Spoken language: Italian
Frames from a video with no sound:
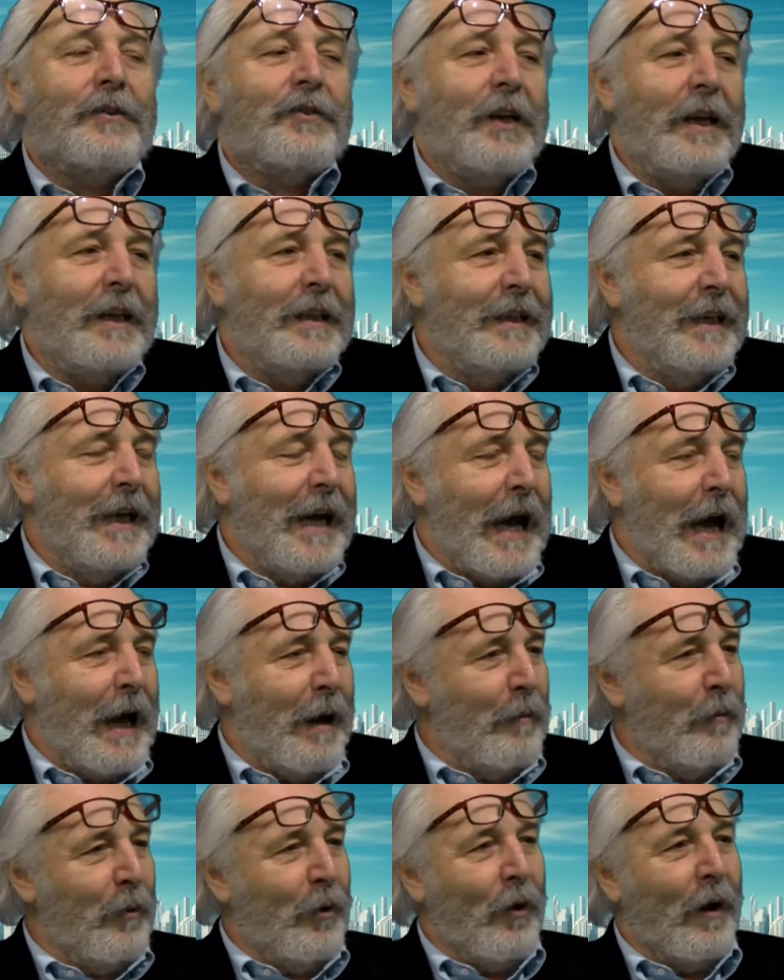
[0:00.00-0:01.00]

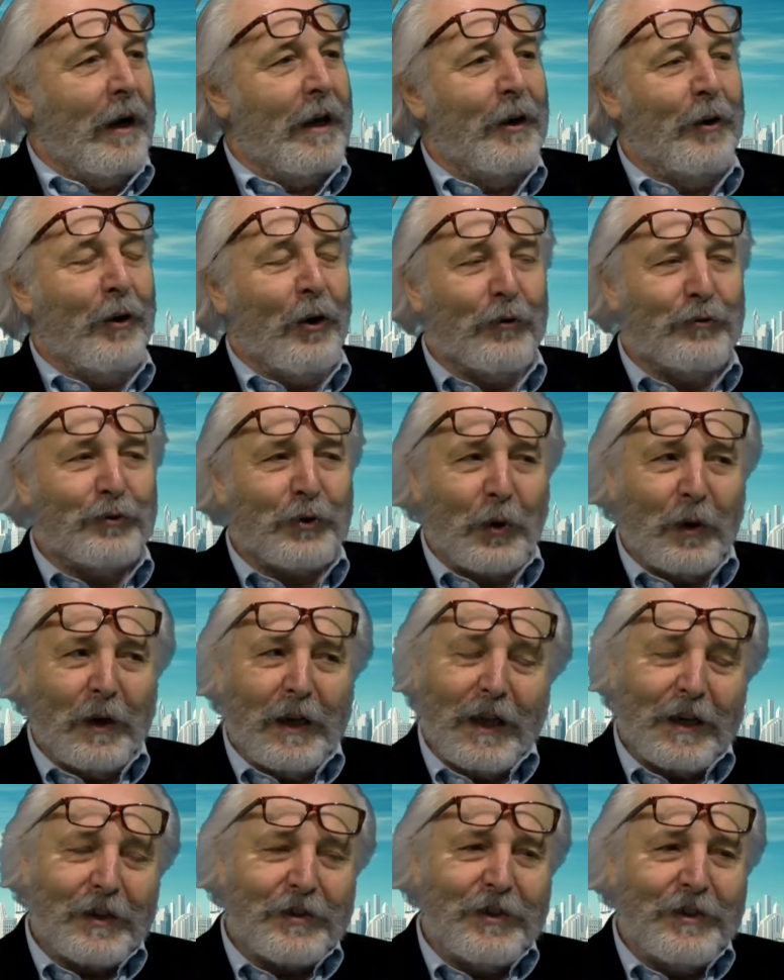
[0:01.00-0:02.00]
cediamo al nostro
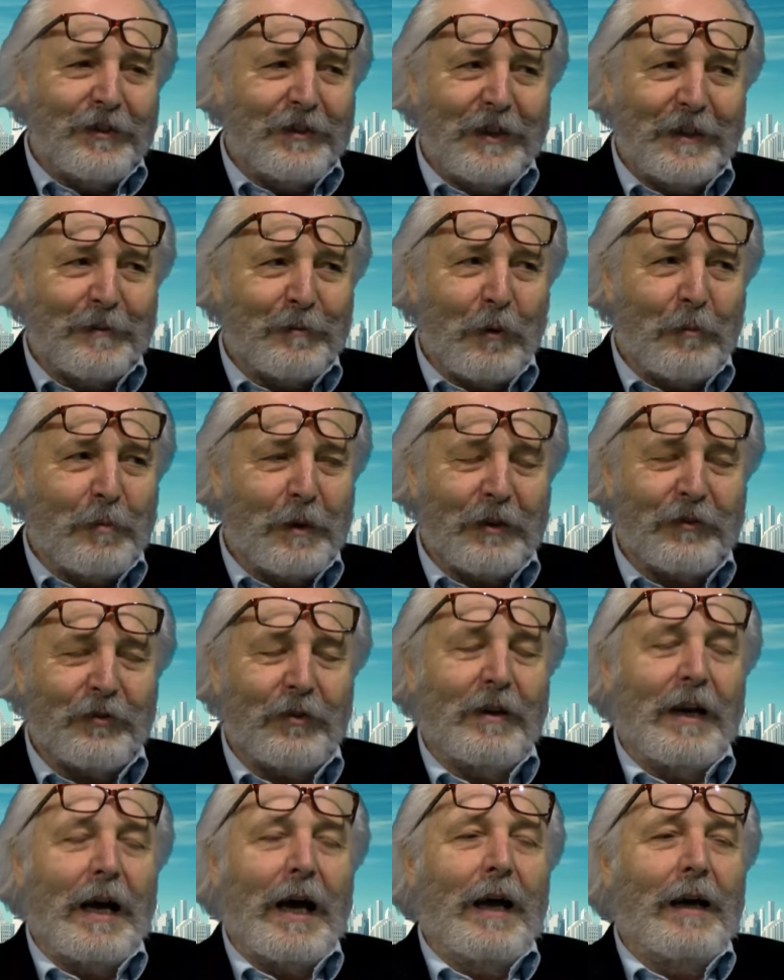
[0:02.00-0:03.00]
narcisismo
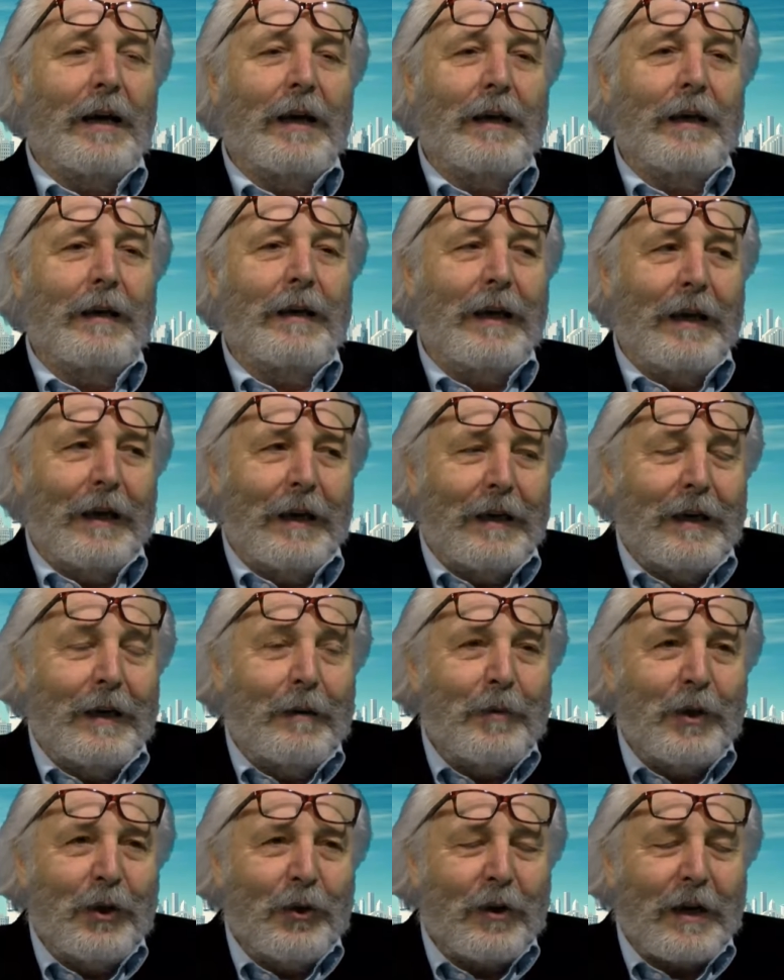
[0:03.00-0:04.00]
personale e
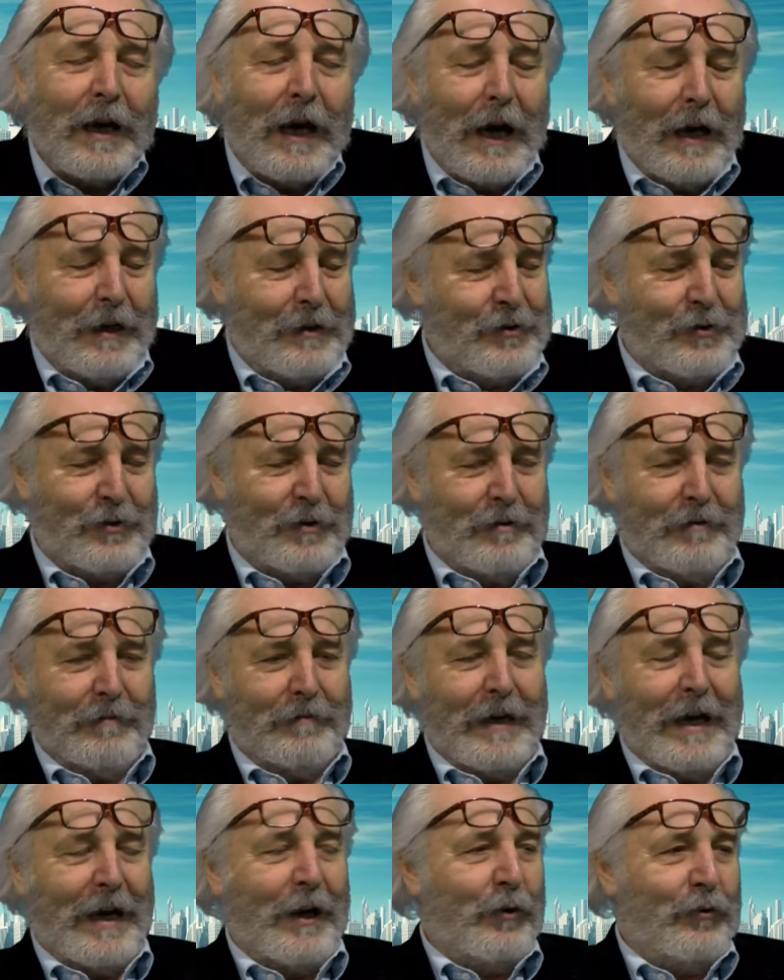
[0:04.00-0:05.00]
nel mio
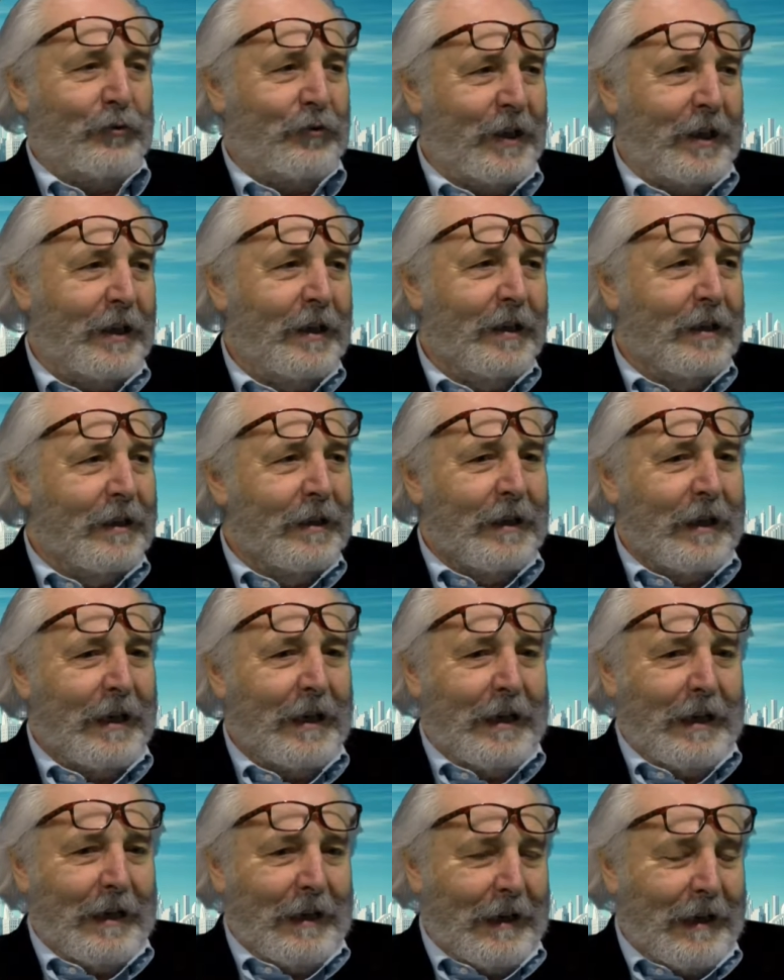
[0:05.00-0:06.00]
caso è così.
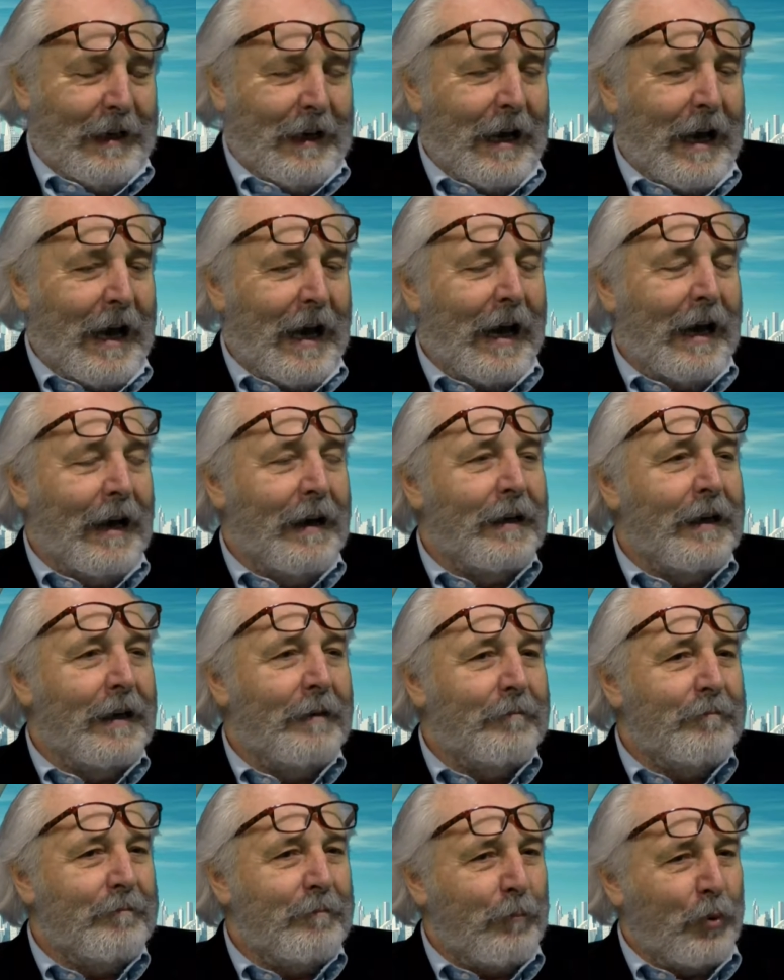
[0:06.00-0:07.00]
la
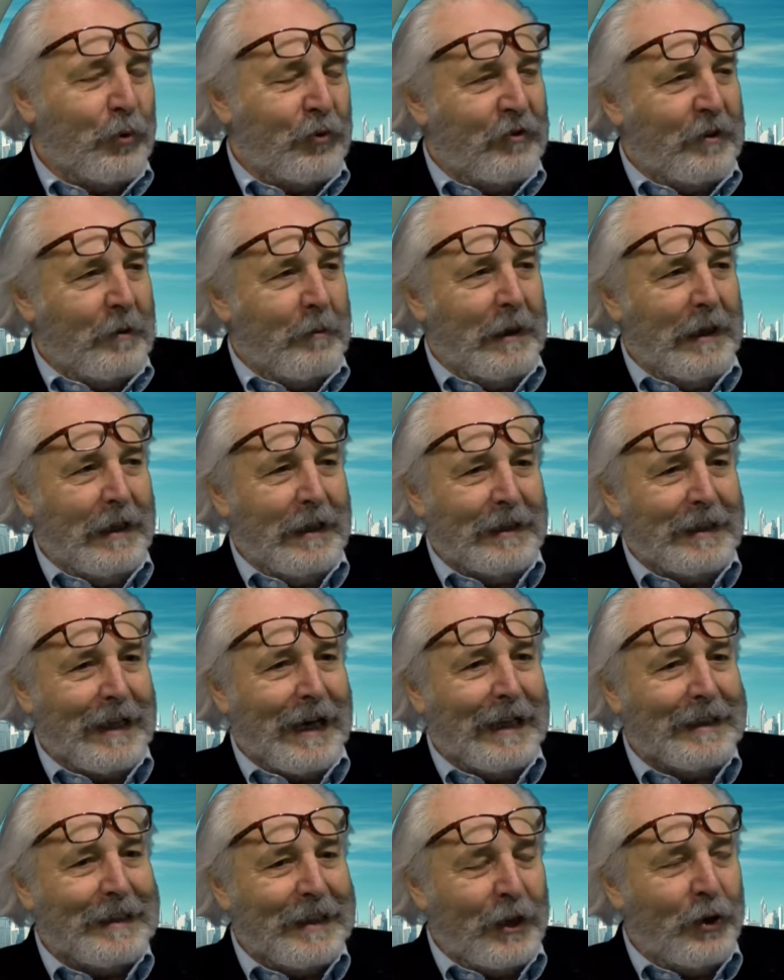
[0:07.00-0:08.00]

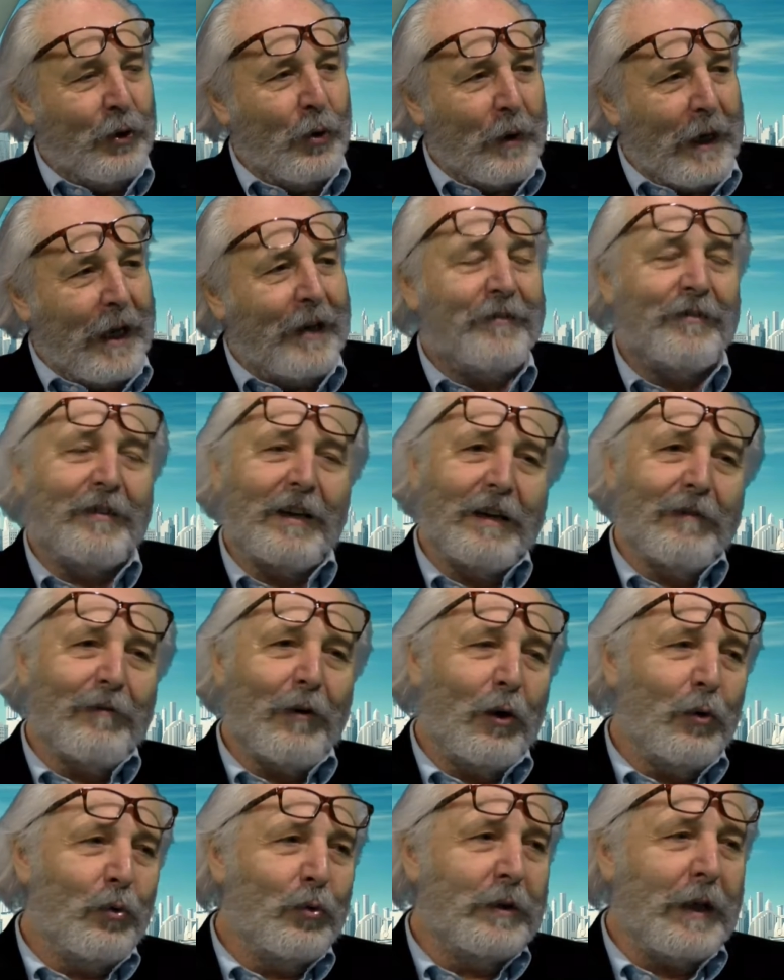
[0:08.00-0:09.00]
possibilità di non essere
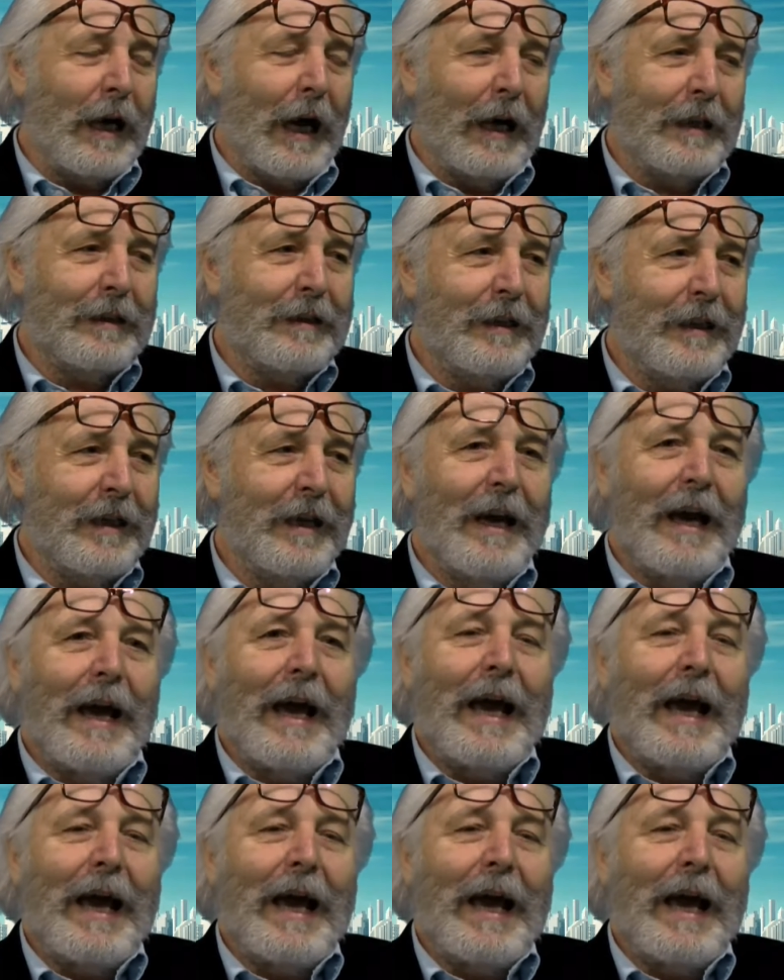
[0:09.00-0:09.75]
valutati